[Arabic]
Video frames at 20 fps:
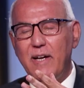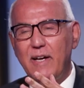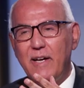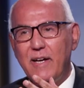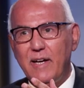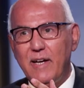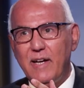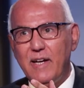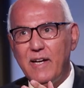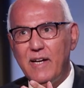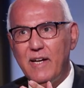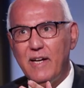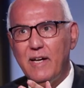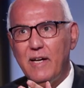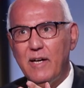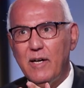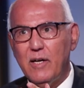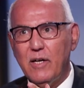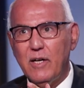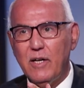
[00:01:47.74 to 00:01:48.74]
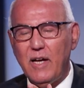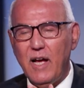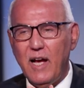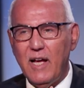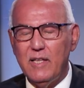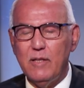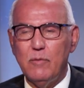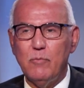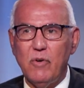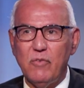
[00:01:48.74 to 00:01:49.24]
آه
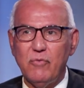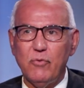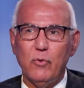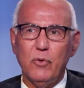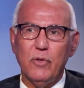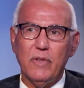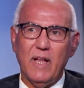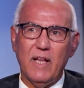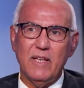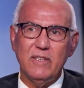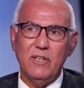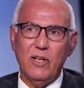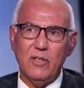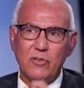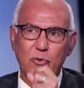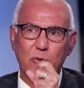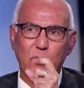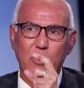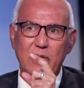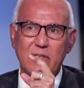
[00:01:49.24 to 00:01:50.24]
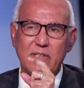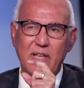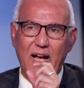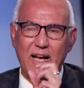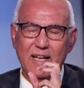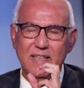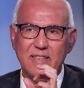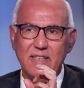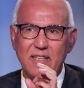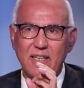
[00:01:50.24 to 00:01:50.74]
كان المفروض ان يدخل
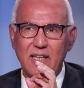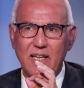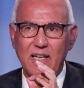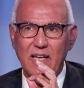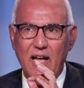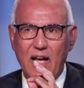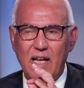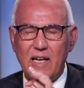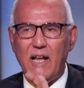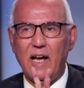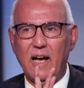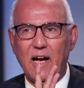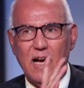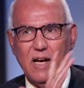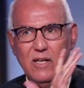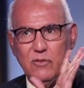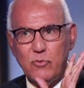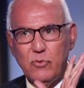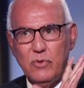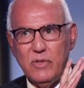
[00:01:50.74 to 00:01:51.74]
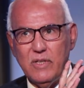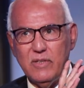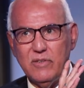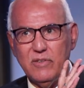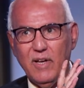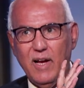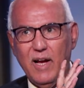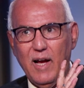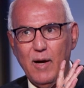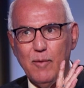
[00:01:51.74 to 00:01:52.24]
تعديل على قانون
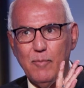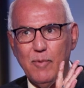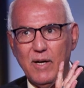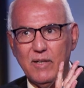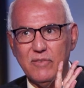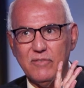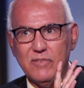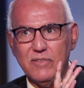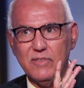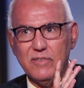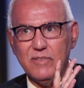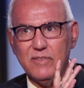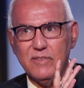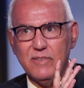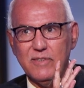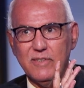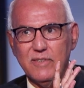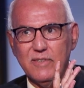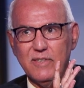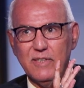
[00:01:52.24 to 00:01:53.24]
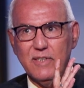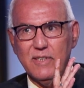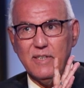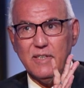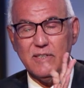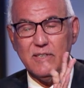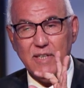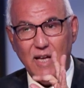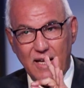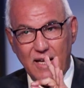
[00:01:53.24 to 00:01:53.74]
الانتخابات
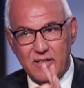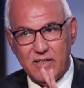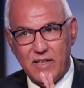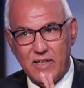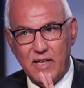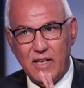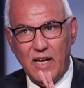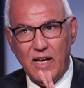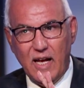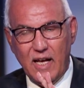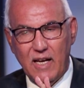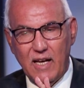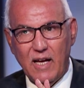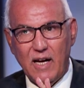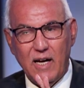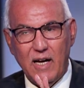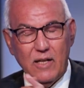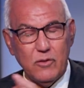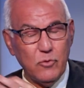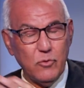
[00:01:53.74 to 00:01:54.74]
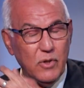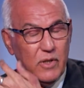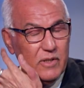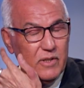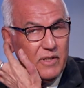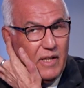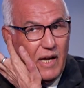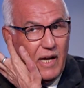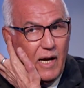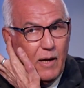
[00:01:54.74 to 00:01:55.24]
تعديل على قانون
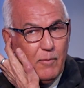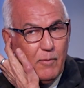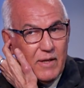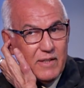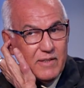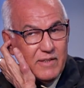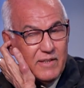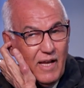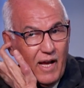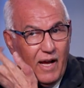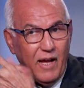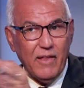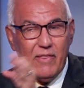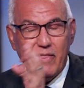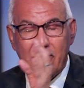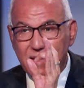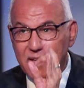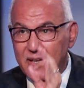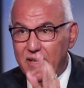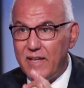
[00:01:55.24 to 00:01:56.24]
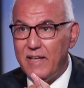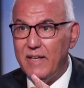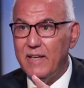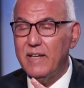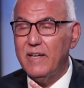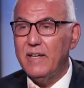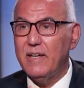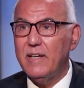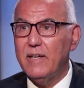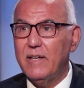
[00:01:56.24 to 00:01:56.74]
الانتخابات يقضي
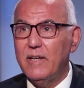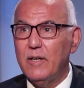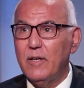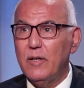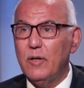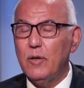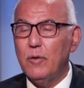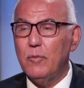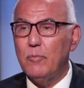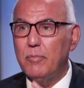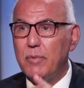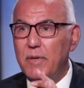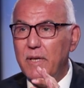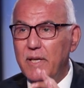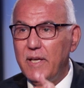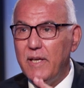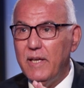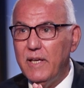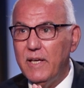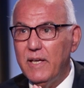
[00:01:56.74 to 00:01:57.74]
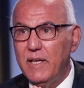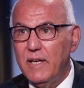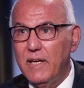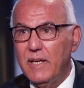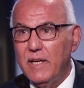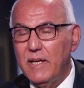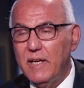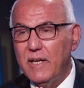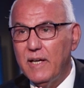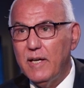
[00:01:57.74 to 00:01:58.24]
ب
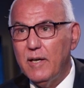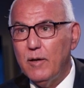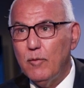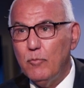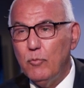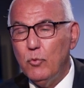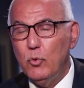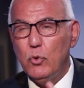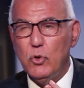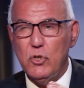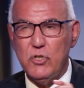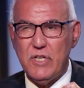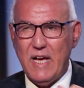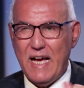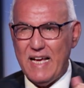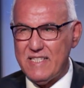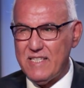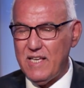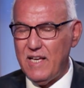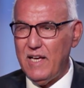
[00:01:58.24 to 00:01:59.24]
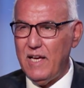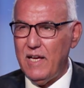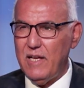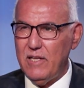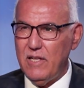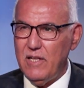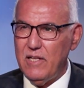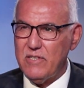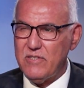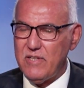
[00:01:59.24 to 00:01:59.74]
آه، مو اجازه
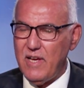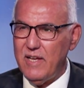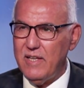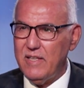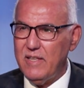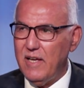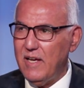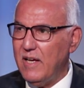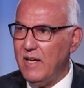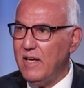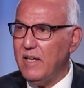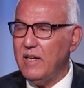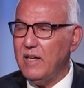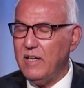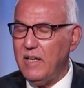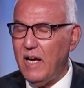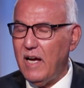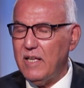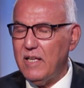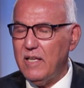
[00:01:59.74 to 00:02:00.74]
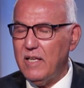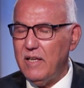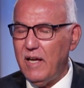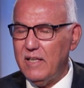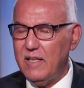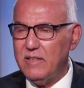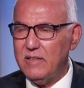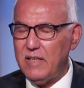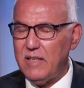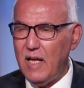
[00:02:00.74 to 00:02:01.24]
السيده آه، آه،
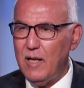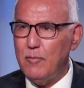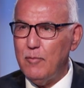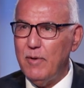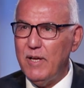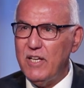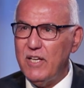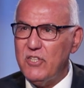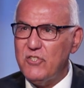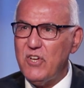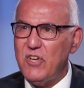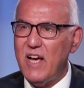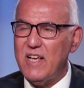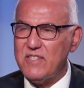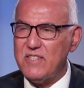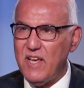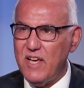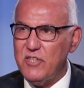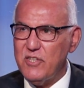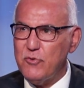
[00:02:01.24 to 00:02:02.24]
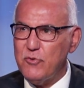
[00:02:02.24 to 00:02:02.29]
يعني طالبه اجازه